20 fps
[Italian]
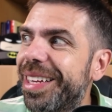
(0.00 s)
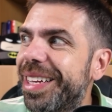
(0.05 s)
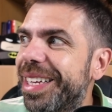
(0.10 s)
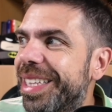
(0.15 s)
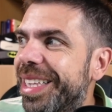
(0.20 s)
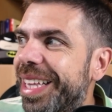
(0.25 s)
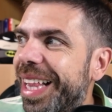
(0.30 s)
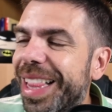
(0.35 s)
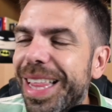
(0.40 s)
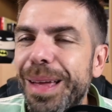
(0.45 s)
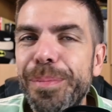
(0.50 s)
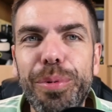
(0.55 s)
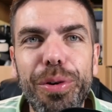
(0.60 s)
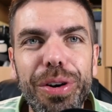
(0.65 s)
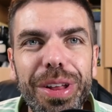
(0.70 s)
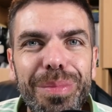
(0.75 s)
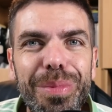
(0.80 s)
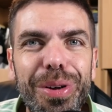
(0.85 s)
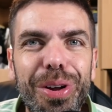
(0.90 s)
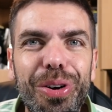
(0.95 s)
nel tempo
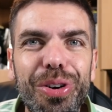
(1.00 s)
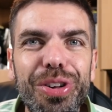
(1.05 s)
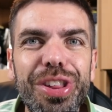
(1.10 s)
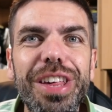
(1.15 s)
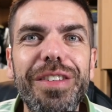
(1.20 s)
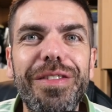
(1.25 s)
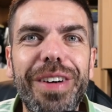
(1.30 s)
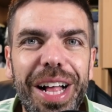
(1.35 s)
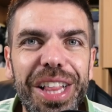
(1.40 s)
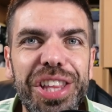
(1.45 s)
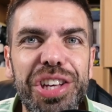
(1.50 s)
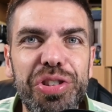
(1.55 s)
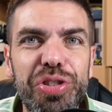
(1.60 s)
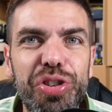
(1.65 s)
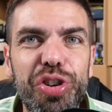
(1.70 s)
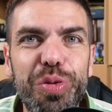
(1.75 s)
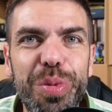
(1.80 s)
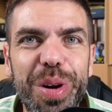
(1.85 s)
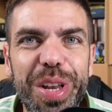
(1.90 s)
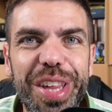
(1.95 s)
libero si va al centro
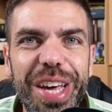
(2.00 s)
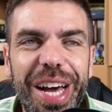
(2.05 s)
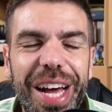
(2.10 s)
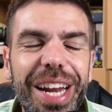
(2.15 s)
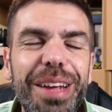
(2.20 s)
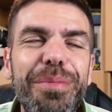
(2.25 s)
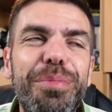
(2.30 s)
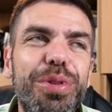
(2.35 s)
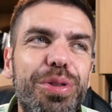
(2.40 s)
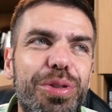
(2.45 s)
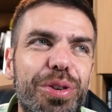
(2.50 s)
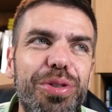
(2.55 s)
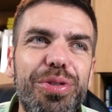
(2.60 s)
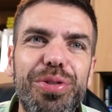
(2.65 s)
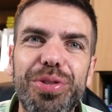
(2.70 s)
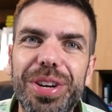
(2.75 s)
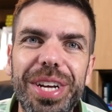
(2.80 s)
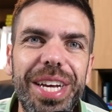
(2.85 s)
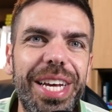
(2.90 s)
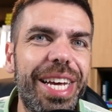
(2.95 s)
commerciale
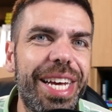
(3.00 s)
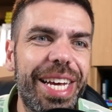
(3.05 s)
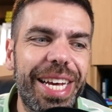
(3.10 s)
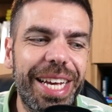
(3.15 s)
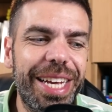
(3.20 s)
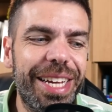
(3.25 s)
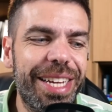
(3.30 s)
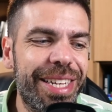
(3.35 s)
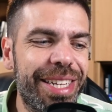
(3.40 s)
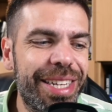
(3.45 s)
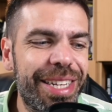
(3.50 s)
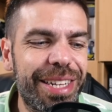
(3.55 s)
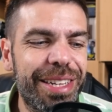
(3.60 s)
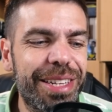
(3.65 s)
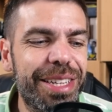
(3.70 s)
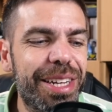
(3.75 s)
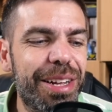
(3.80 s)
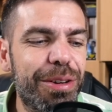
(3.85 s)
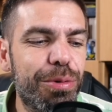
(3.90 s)
piuttosto che in